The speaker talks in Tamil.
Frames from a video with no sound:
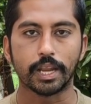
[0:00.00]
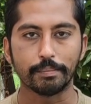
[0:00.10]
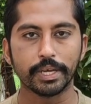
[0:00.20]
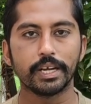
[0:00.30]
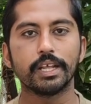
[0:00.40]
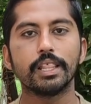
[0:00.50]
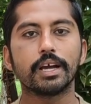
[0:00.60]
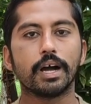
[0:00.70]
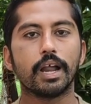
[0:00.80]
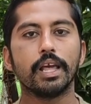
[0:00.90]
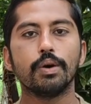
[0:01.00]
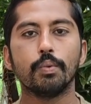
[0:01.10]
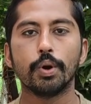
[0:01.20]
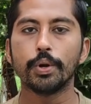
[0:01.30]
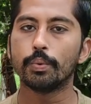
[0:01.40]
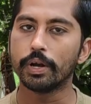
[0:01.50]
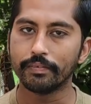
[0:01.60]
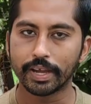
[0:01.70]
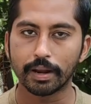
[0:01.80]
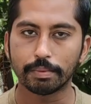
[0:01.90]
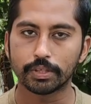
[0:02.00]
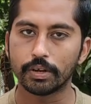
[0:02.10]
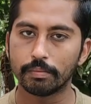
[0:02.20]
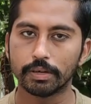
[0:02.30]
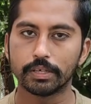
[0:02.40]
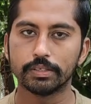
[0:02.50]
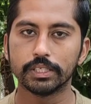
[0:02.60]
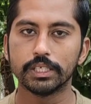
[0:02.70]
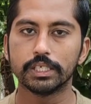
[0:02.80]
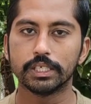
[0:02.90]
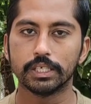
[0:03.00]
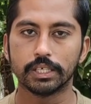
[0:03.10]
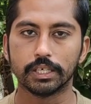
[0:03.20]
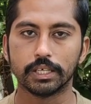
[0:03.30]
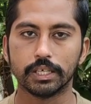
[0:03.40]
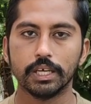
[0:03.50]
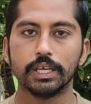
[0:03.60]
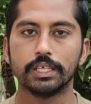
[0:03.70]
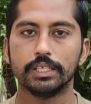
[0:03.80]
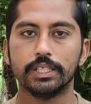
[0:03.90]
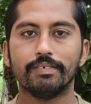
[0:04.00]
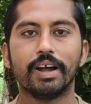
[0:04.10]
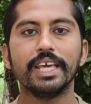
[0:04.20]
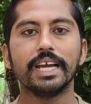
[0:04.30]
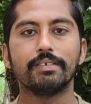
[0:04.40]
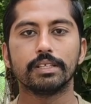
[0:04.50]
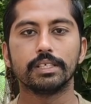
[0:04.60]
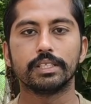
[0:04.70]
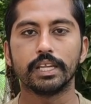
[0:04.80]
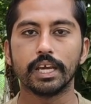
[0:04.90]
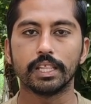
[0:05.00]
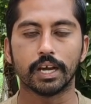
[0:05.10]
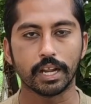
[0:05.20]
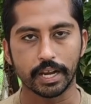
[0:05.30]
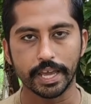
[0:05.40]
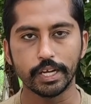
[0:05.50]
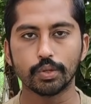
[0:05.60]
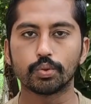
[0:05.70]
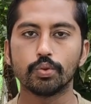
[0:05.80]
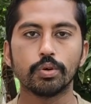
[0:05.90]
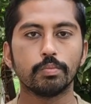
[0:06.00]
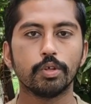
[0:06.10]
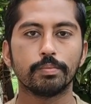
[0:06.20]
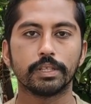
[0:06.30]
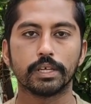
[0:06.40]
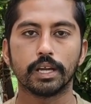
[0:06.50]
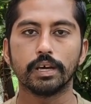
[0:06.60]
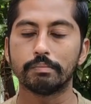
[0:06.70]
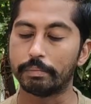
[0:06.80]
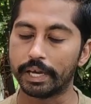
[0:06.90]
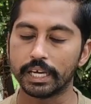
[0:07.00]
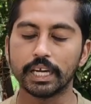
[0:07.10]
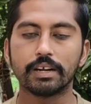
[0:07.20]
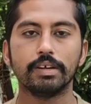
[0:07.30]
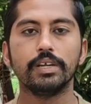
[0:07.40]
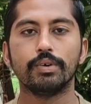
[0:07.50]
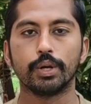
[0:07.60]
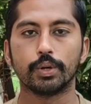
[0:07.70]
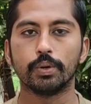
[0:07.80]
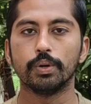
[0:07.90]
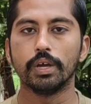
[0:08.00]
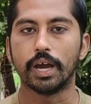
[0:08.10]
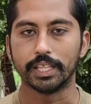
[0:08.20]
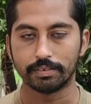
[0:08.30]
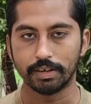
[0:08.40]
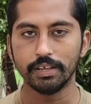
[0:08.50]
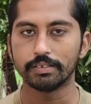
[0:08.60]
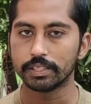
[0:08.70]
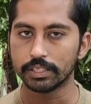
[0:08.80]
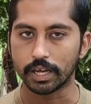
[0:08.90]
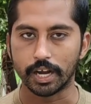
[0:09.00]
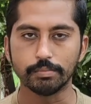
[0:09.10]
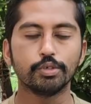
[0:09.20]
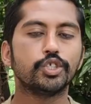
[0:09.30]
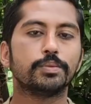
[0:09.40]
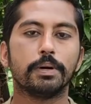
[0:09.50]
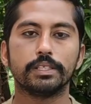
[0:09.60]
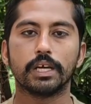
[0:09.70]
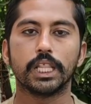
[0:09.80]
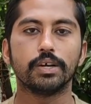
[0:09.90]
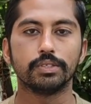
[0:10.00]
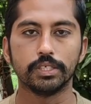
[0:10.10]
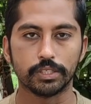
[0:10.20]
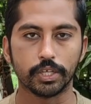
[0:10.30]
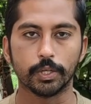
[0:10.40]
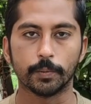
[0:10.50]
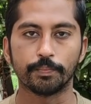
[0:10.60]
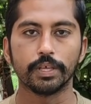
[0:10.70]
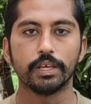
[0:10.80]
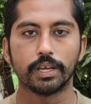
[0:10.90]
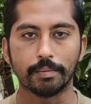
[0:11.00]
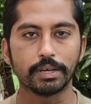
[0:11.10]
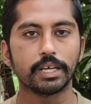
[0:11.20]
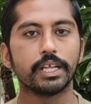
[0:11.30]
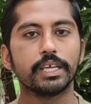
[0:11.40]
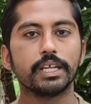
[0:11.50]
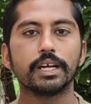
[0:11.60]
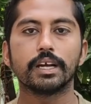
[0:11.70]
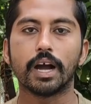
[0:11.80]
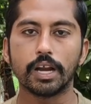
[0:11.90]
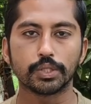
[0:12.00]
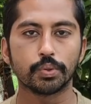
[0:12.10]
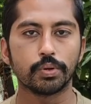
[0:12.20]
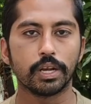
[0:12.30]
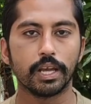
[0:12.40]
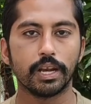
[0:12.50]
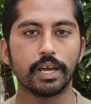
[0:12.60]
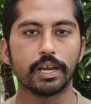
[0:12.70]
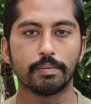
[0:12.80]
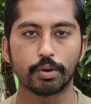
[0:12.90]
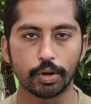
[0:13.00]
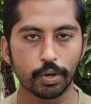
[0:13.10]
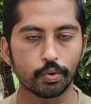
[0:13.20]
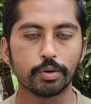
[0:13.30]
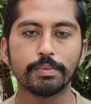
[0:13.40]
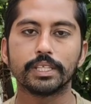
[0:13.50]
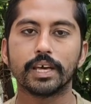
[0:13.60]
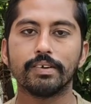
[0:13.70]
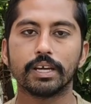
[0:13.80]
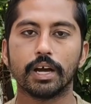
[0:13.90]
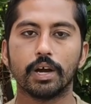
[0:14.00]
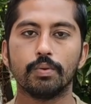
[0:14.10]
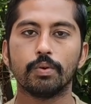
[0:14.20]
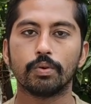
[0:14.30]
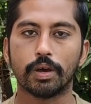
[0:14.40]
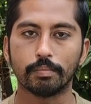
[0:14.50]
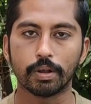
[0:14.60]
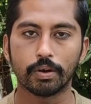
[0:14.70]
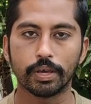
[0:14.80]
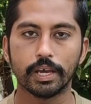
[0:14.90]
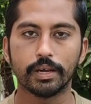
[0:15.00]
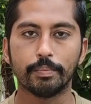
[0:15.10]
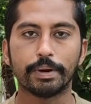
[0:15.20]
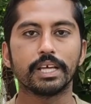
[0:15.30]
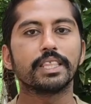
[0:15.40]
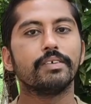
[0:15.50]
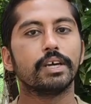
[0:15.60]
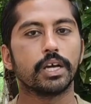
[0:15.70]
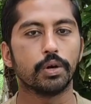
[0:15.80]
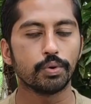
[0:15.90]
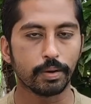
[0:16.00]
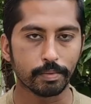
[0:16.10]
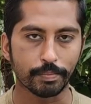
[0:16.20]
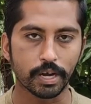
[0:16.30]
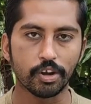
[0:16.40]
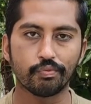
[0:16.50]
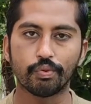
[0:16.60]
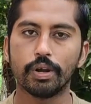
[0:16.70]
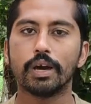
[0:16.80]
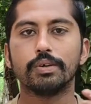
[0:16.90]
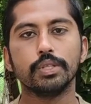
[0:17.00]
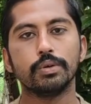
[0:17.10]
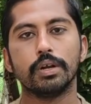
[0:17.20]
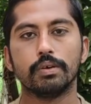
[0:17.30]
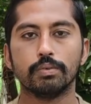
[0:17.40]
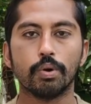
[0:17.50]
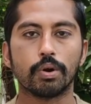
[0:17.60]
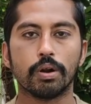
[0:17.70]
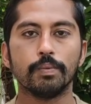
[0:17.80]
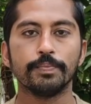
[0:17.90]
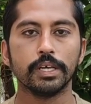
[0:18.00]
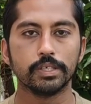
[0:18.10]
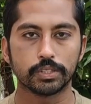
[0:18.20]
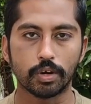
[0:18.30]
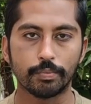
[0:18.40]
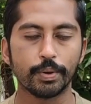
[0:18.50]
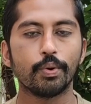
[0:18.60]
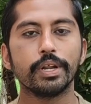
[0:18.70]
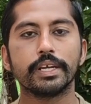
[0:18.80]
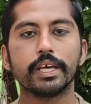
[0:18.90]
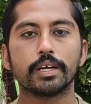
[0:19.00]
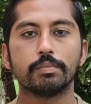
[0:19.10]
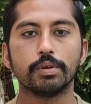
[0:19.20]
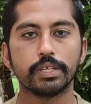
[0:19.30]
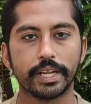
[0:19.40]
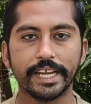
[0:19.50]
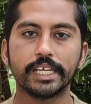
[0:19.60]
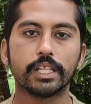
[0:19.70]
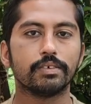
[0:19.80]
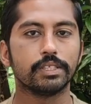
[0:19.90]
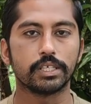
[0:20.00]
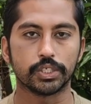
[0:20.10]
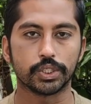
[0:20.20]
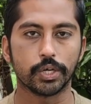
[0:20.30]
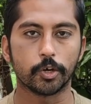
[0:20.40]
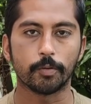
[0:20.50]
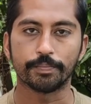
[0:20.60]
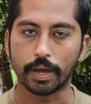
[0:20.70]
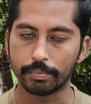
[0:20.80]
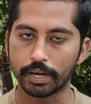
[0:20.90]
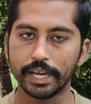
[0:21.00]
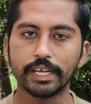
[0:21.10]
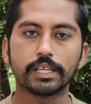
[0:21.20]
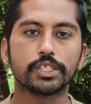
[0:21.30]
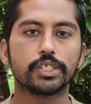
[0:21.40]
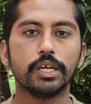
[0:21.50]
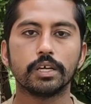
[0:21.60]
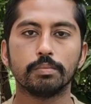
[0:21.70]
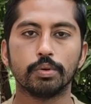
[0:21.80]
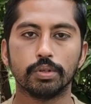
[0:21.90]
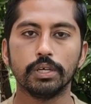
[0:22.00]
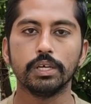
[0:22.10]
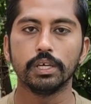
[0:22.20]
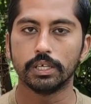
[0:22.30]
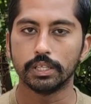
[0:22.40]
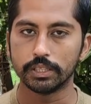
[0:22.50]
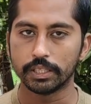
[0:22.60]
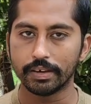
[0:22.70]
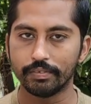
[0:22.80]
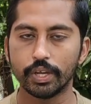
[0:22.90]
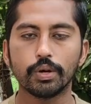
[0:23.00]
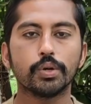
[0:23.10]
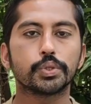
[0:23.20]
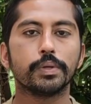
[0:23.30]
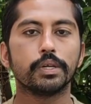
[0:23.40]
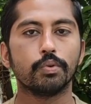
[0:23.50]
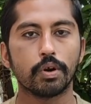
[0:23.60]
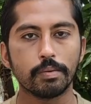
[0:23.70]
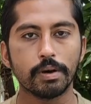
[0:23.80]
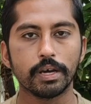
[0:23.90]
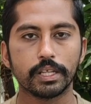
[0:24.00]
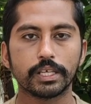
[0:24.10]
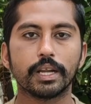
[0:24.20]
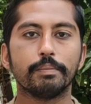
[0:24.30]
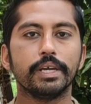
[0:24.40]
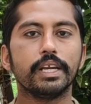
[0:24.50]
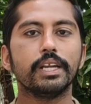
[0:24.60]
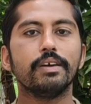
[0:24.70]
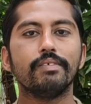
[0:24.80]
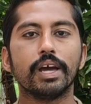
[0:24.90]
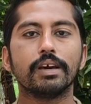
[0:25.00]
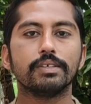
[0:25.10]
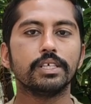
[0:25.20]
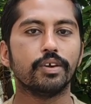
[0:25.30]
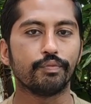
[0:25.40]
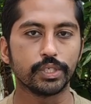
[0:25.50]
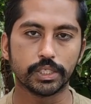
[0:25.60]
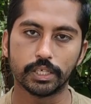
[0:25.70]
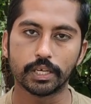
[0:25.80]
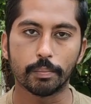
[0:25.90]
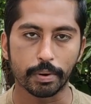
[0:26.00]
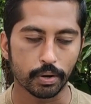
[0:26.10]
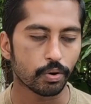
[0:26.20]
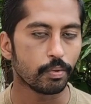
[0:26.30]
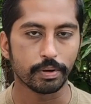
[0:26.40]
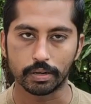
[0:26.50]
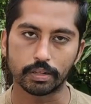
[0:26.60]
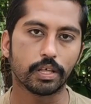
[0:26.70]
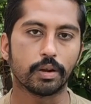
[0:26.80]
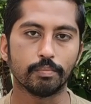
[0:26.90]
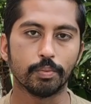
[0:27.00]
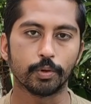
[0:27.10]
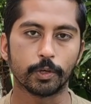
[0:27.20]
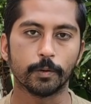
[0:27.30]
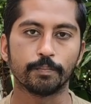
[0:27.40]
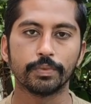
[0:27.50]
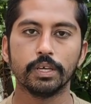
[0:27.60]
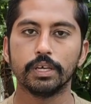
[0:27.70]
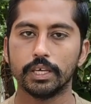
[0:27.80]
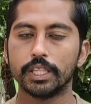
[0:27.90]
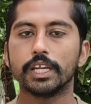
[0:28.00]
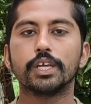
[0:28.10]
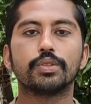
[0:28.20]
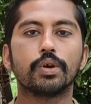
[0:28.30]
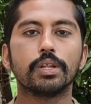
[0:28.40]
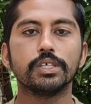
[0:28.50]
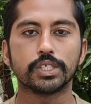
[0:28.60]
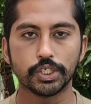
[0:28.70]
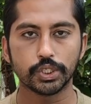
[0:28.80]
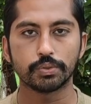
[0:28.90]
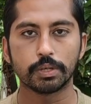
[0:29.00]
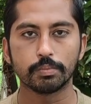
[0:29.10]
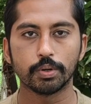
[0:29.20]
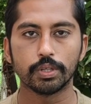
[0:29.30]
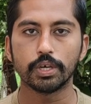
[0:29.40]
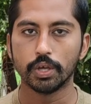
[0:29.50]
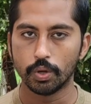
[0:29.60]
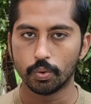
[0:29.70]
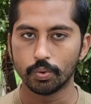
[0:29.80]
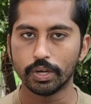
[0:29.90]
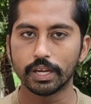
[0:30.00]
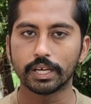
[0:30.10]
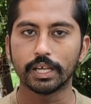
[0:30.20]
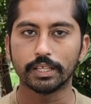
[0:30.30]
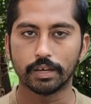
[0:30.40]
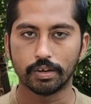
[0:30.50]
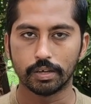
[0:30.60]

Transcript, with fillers: நம்ம என்னதான் காலையில ஓடி ஓடி வேலை பார்த்தாலும் நமக்கு வந்து இந்த வலிகள் வந்து தெரியாது ஆனால் நைட்டு தூங்கும்போது பார்த்தீங்கன்னா பயங்கர வலி வலிக்கும் அந்த வலி வந்து அனுபவிச்சு பார்த்தா தான் வந்து தெரியும் நமக்கு இன்னைக்கு இருக்க கால சூழ்நிலையில நம்மளுடைய குடும்ப தேவைக்காகவும் நம்மளுடைய பண தேவைக்காகவும் நம்ம பகல் ஃபுல்லா வந்து ஓடுறோம் ஸோ அப்படி ஓடிட்டே இருக்கும்போது நைட்டு தான் வந்து ரெஸ்ட் எடுக்கிறோம் அப்போ நைட் ரெஸ்ட் எடுக்கும்போது இந்த வெரிகோஸ் வெயின் குணமாகிறதுக்கு நம்ம என்ன வேலை வந்து எஃபிசியண்டாக பண்ணுறோம் அப்படின்றது ரொம்ப முக்கியம் இதை நீங்கள் தொடர்ந்து செஞ்சுட்டு வரும்போது உங்களுக்கு அந்த